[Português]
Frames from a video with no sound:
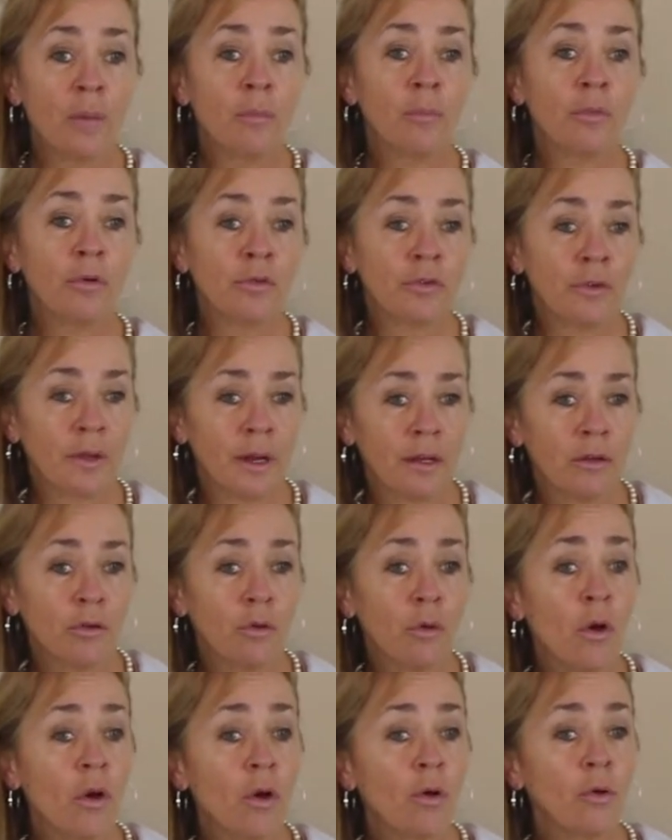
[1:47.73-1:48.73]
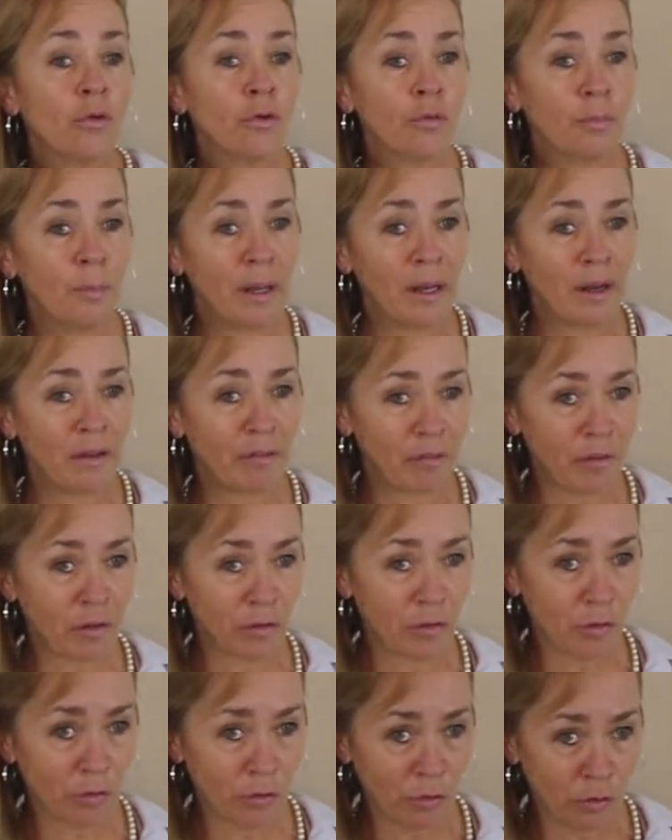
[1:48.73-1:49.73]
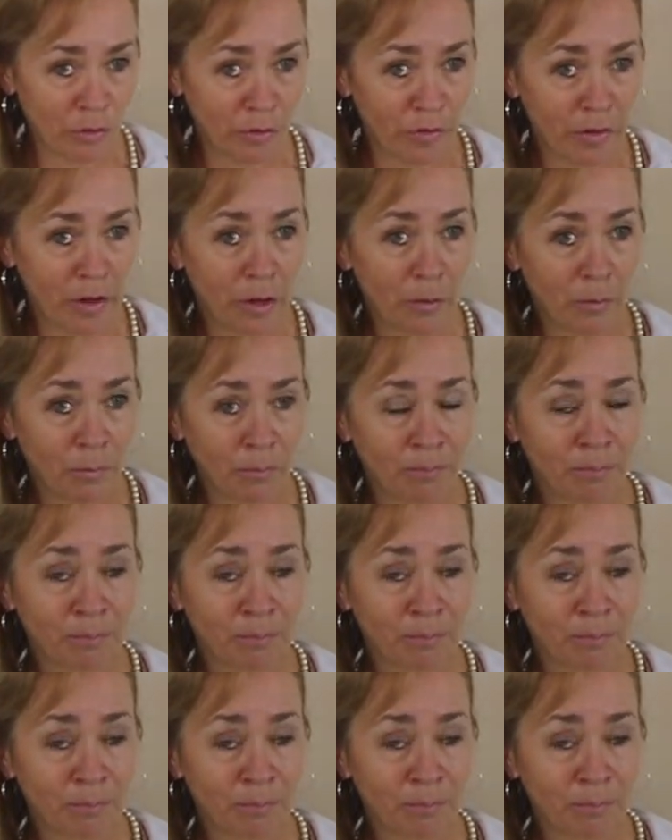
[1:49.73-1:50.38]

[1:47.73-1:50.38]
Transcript: mostrando os benefícios do vinho.